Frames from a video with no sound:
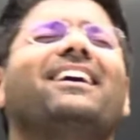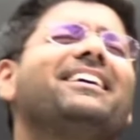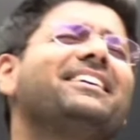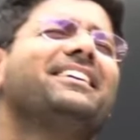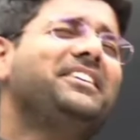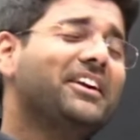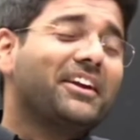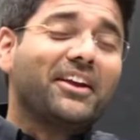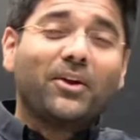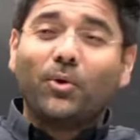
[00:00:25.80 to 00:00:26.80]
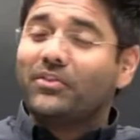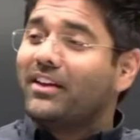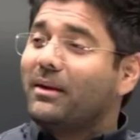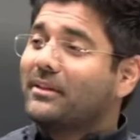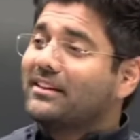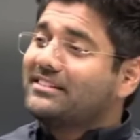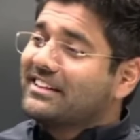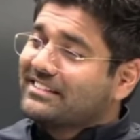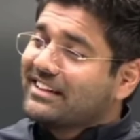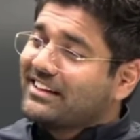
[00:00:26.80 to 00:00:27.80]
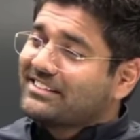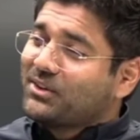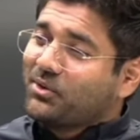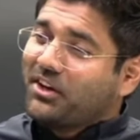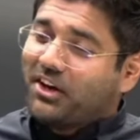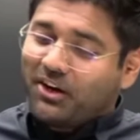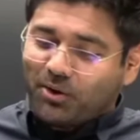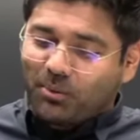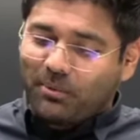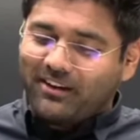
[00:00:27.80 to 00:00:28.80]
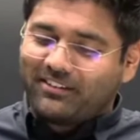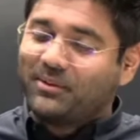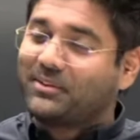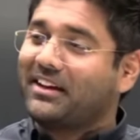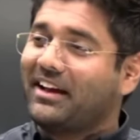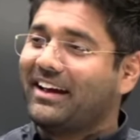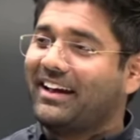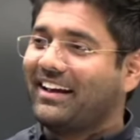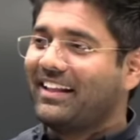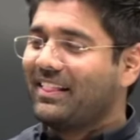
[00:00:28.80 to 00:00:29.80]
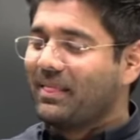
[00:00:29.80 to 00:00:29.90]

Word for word: हाँ, ये लड़के कौन से हैं मतलब जिनका सिलेक्शन होता है उनकी रिंगटोन बड़ी अच्छी होती है